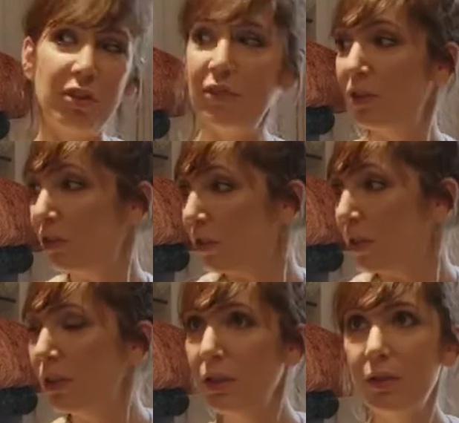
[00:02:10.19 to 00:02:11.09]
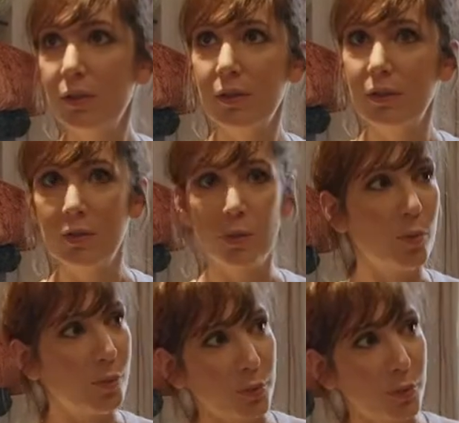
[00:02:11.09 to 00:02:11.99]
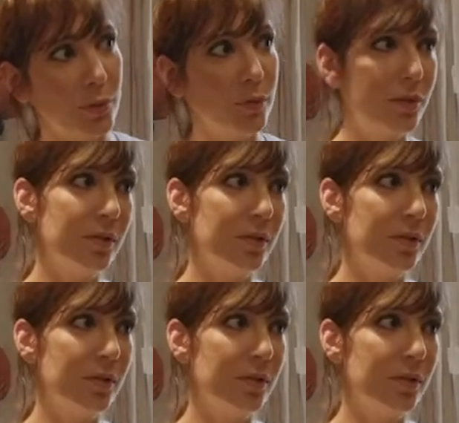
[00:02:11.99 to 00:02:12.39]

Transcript: réfléchis, euh, je me pose,